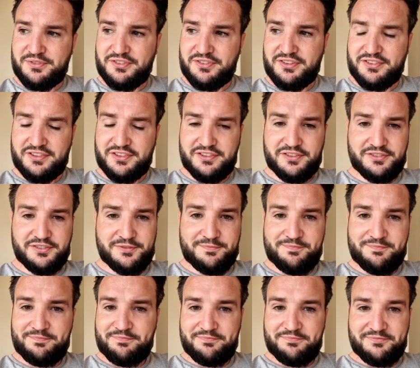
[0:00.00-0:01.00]
Ils étaient,
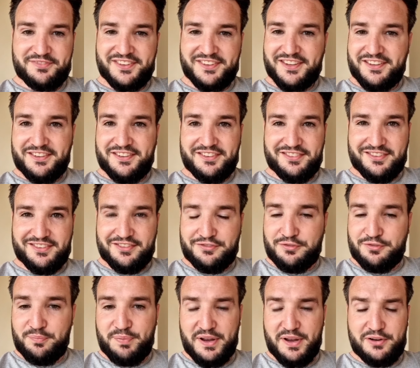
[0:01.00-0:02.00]
euh,
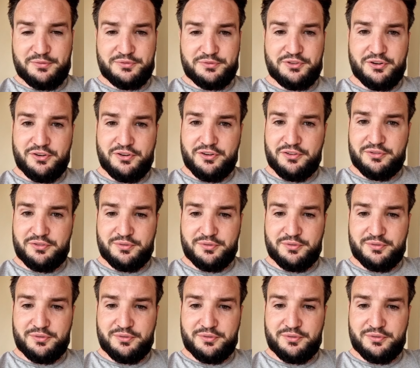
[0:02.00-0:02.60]
super contents,